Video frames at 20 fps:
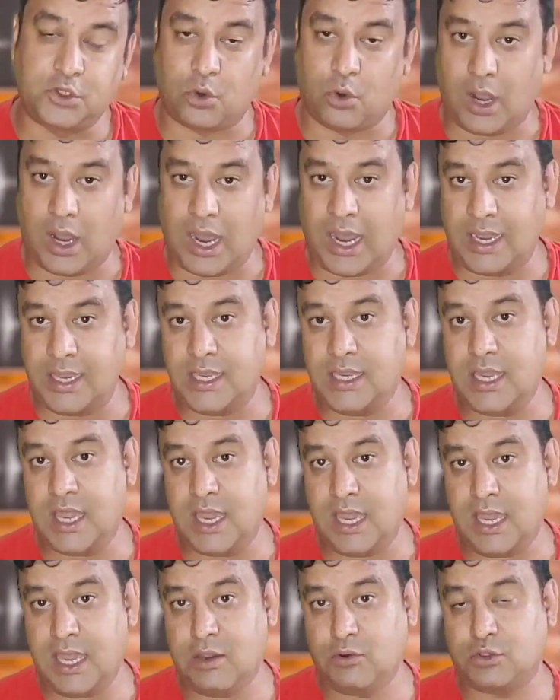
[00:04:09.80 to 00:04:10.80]
जो आई
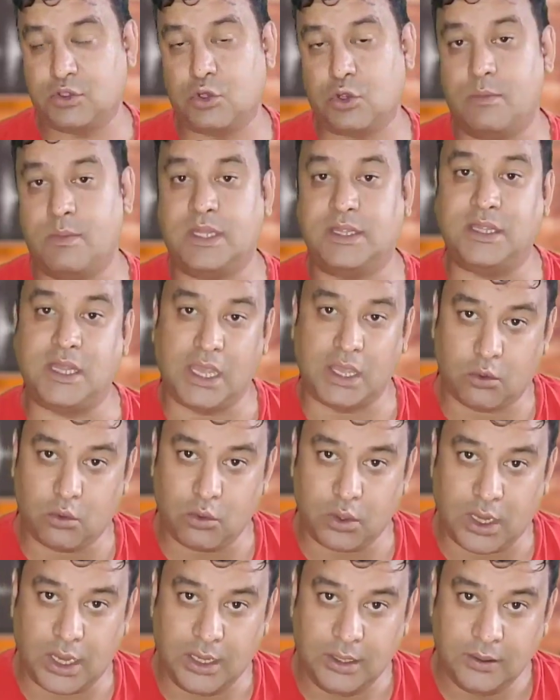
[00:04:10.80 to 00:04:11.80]
है उसको मैं
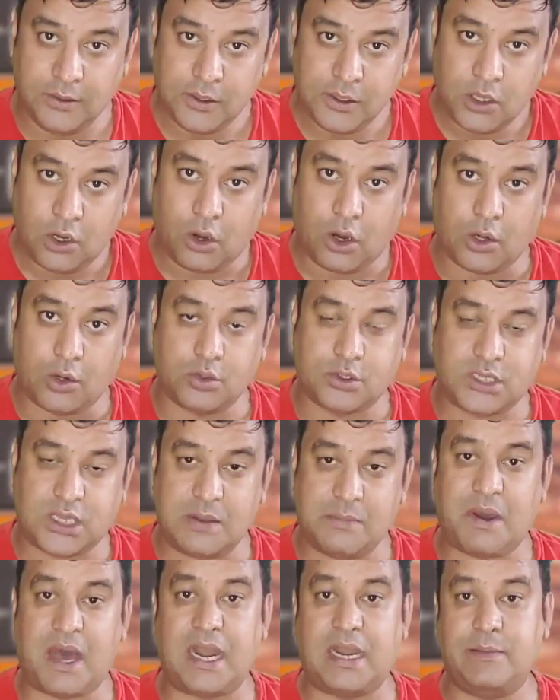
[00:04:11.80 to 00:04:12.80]
देखूँगा और
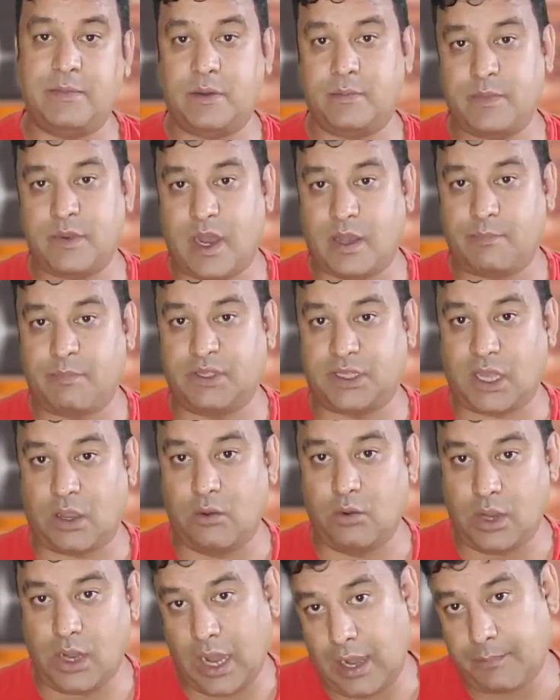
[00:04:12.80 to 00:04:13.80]
उसके बारे में मैं आप
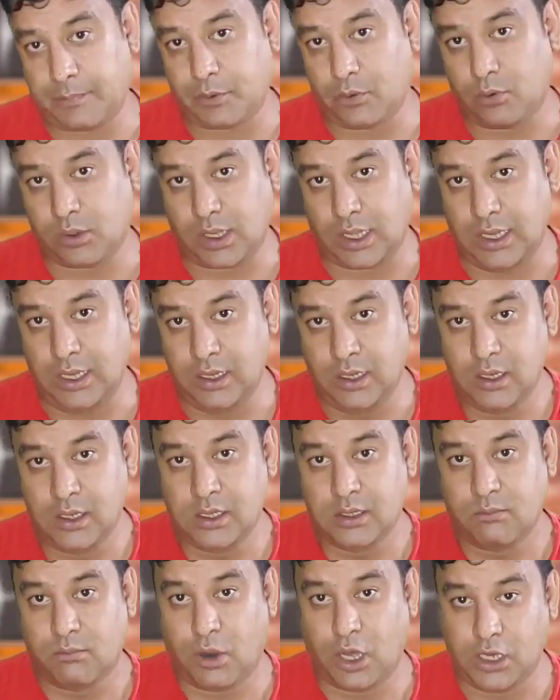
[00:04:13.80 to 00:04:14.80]
बताऊँगा आपको कल
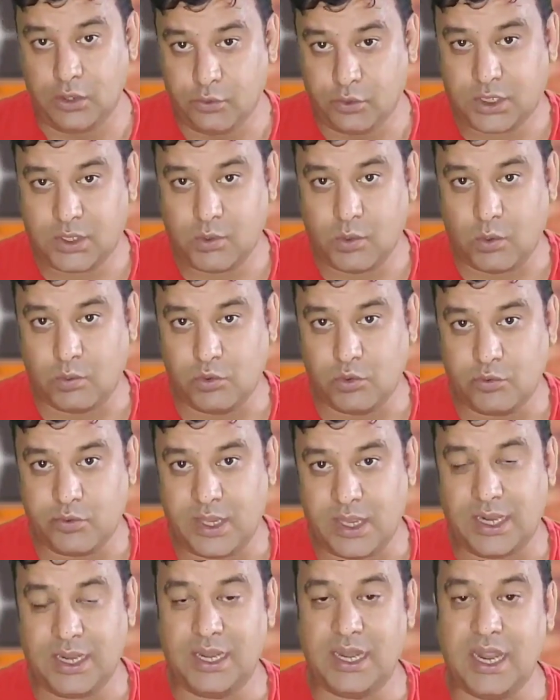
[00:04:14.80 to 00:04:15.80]
बॉलीवुड की वो
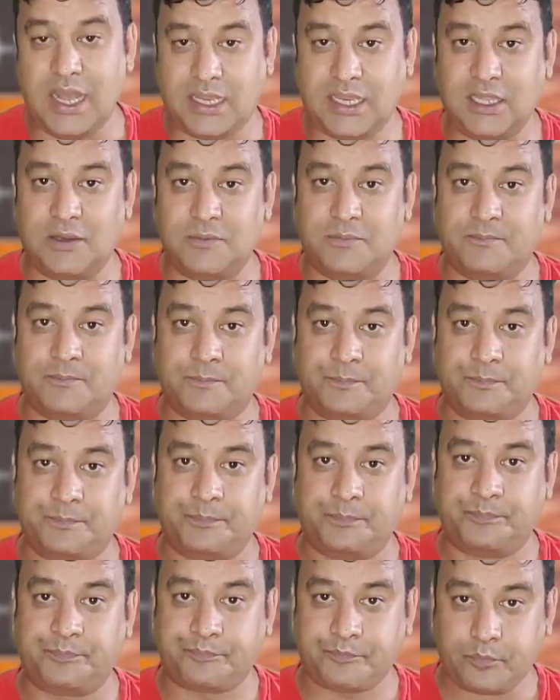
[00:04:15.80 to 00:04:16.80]
मूवी है लेकिन
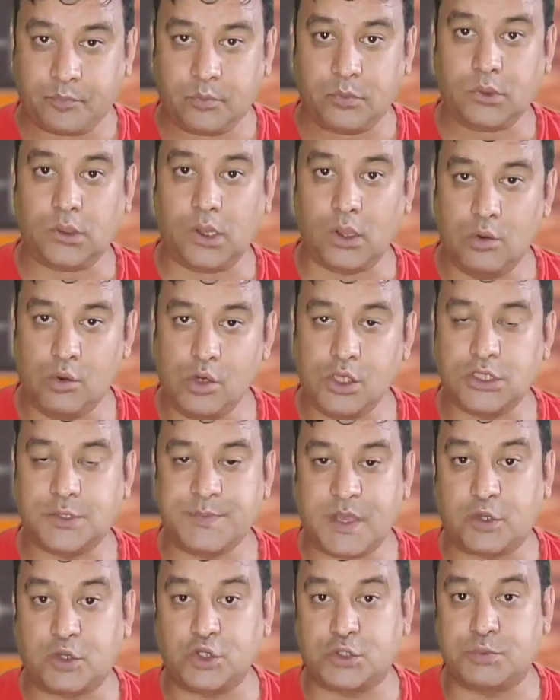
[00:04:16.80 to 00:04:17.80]

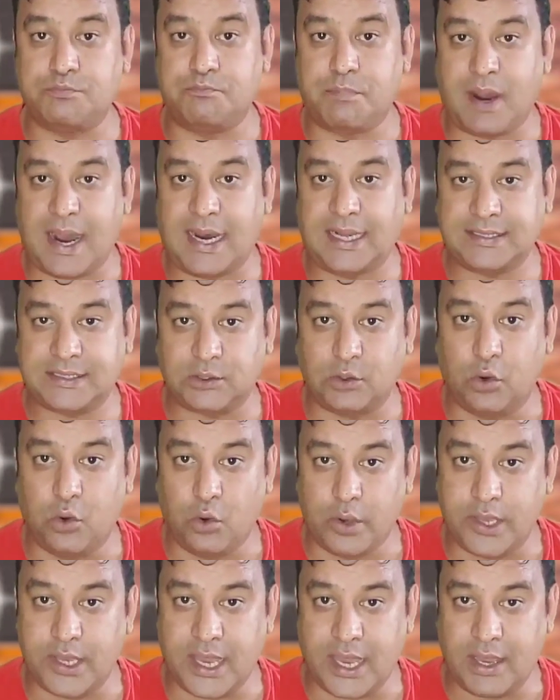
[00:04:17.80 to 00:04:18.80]
उसमें कुछ बात
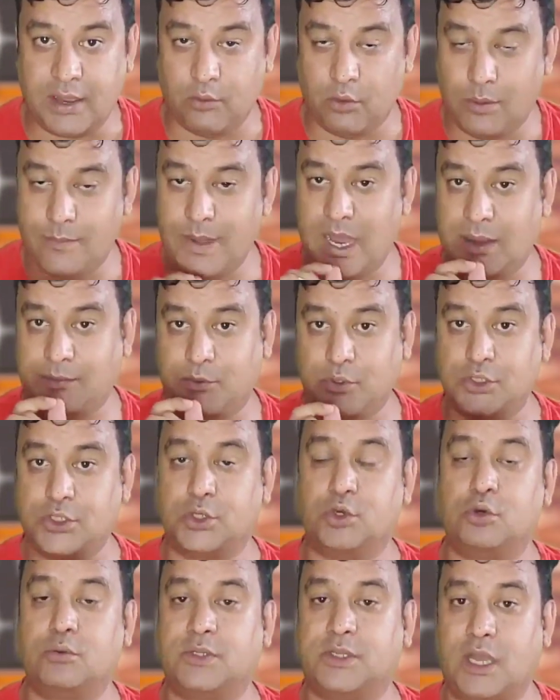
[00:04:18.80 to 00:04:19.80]
हुई है वो मैं आपको
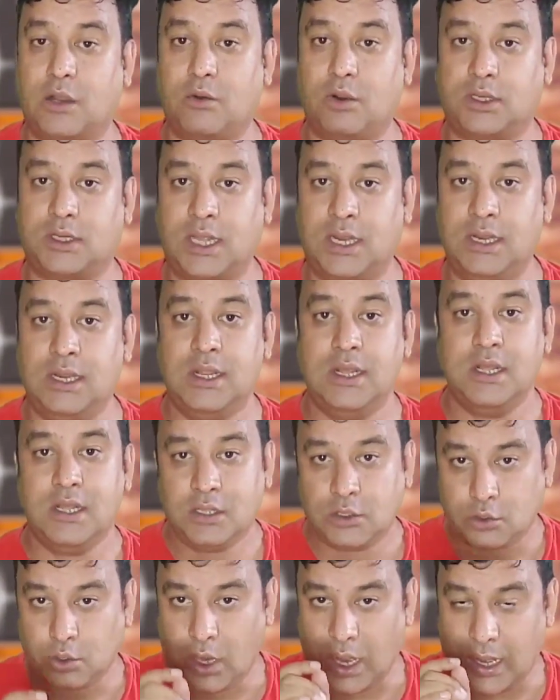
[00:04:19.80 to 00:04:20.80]
ज़रूर बताऊँगा कल
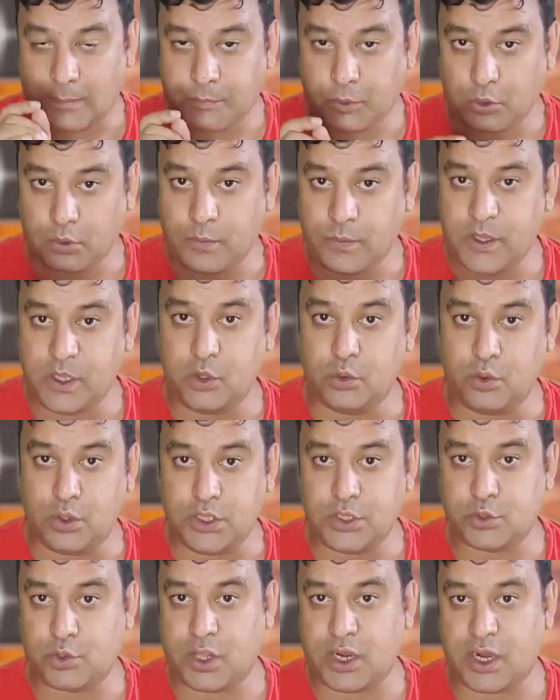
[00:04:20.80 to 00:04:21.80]
तो आप लोग भी यूं
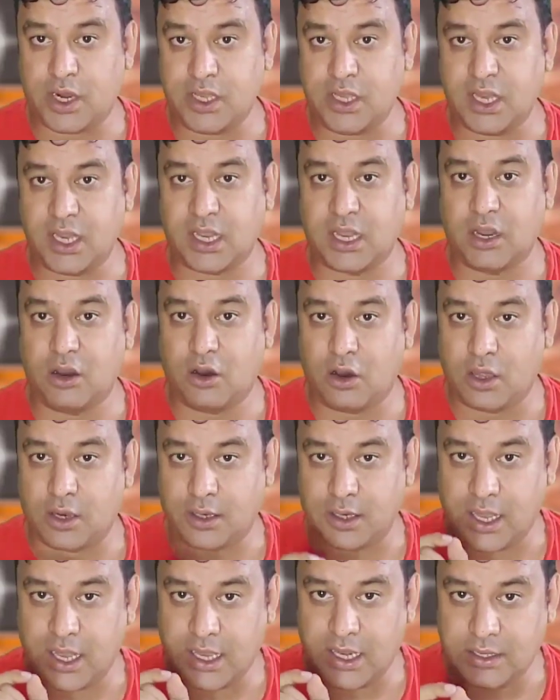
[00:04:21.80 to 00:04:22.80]
ही जुड़े रहिएगा
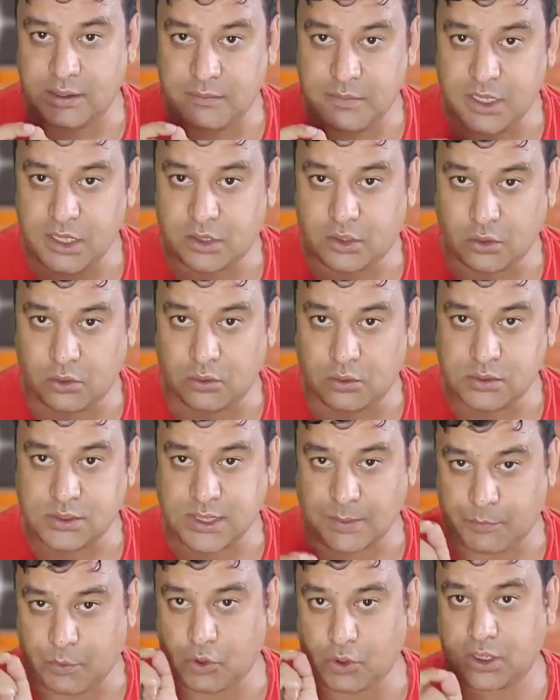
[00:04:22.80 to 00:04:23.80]
और एनमी को
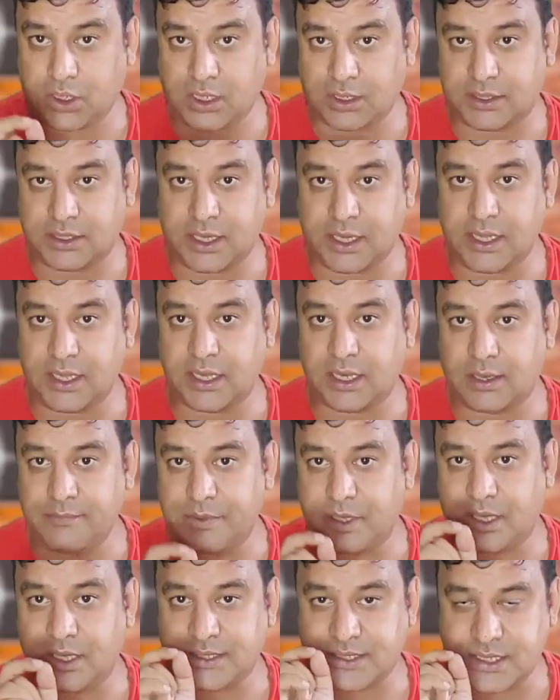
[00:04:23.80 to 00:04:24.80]
सपोर्ट करते रहिएगा
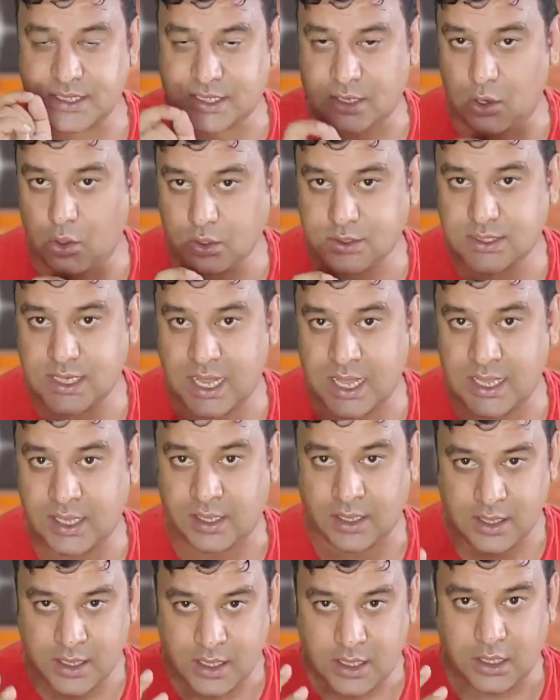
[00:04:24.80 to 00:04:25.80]
बिकॉज इट लुक्स
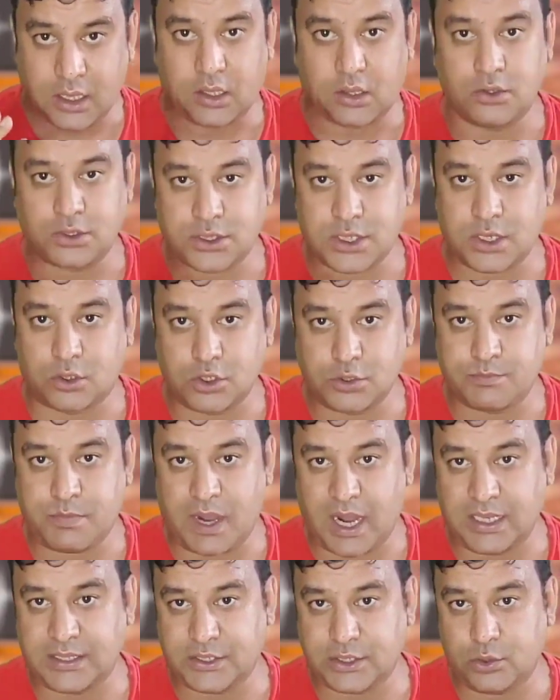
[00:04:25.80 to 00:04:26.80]
लाइक कि कुछ ना कुछ
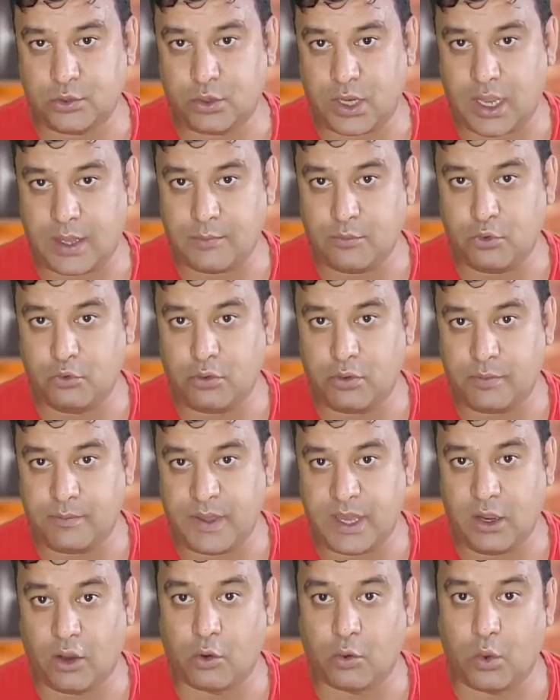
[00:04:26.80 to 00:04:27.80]
बात ज़रूर है मूवी
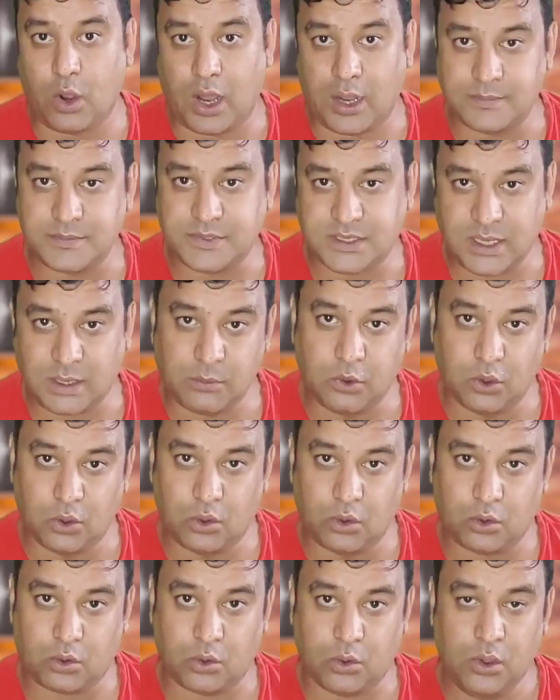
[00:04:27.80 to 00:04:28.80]
में और वो हम सब
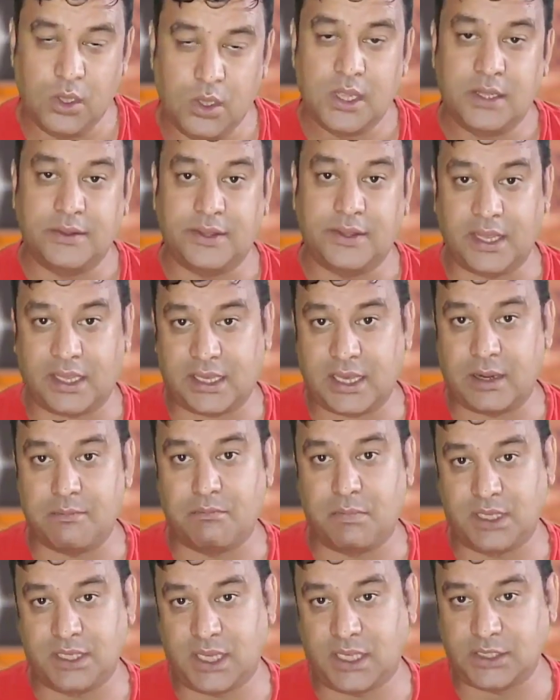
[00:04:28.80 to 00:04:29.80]
लोगों को देखकर
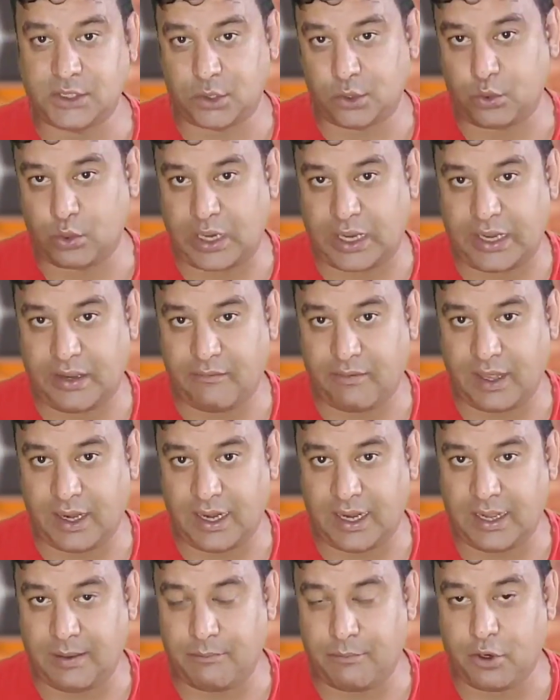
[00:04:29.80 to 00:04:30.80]
मज़ा ज़रूर आने
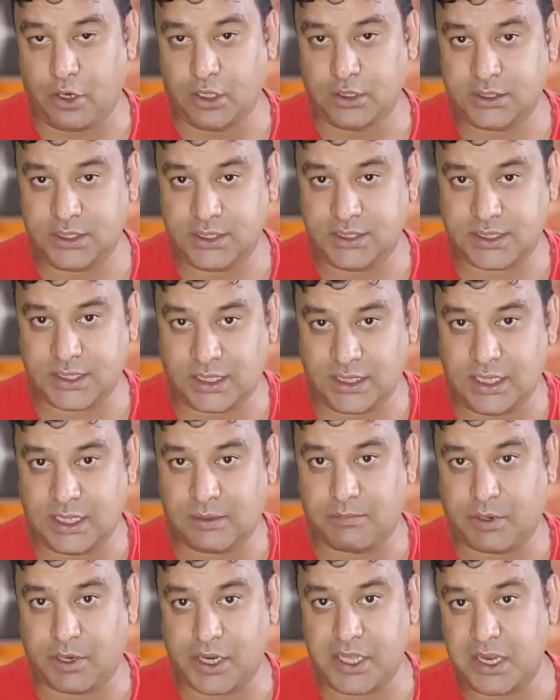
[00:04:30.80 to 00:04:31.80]
वाला है बहुत ही जल्द
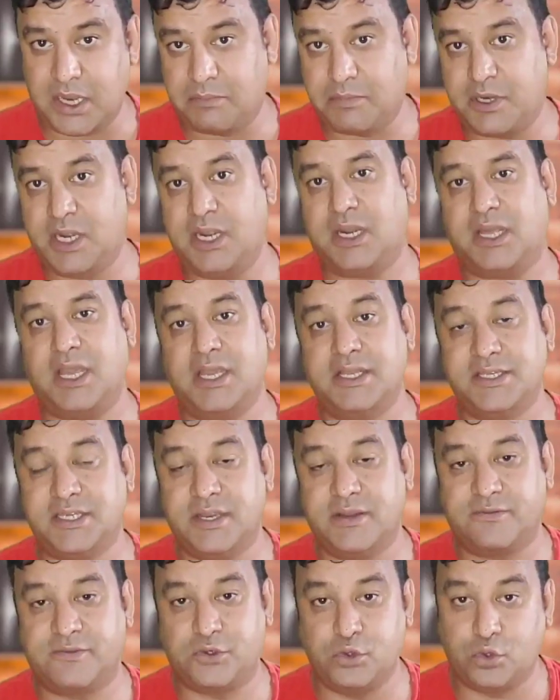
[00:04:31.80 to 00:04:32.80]
एक बड़ी अपडेट के
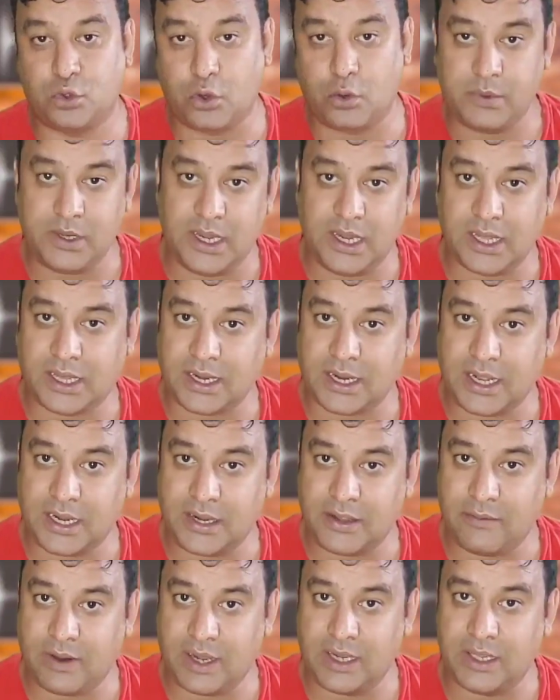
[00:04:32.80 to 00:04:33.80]
जी एफ़ टू को भी लेकर
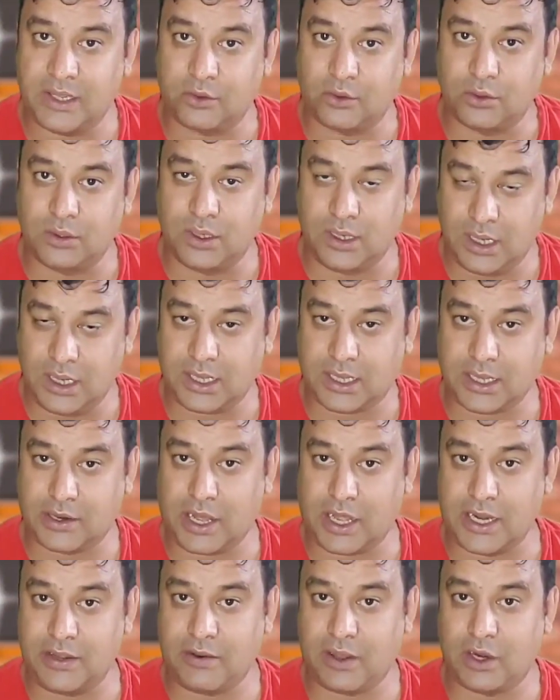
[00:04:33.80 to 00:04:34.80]
आने वाली लेकर
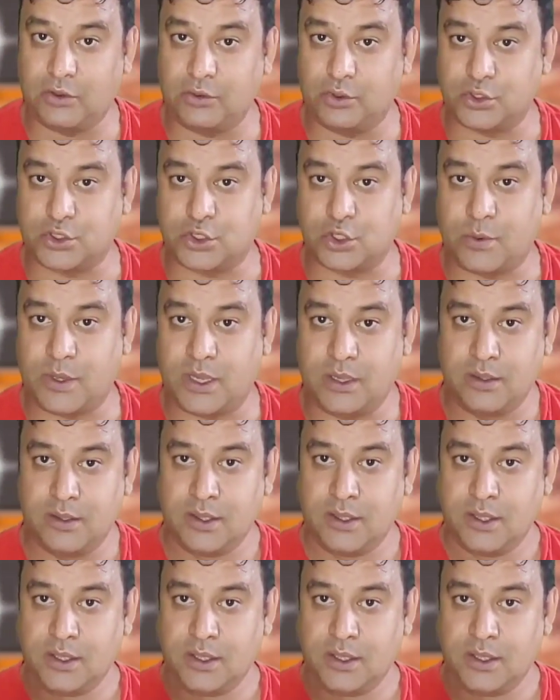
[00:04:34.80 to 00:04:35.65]
आने वाला हूँ दोस्तों में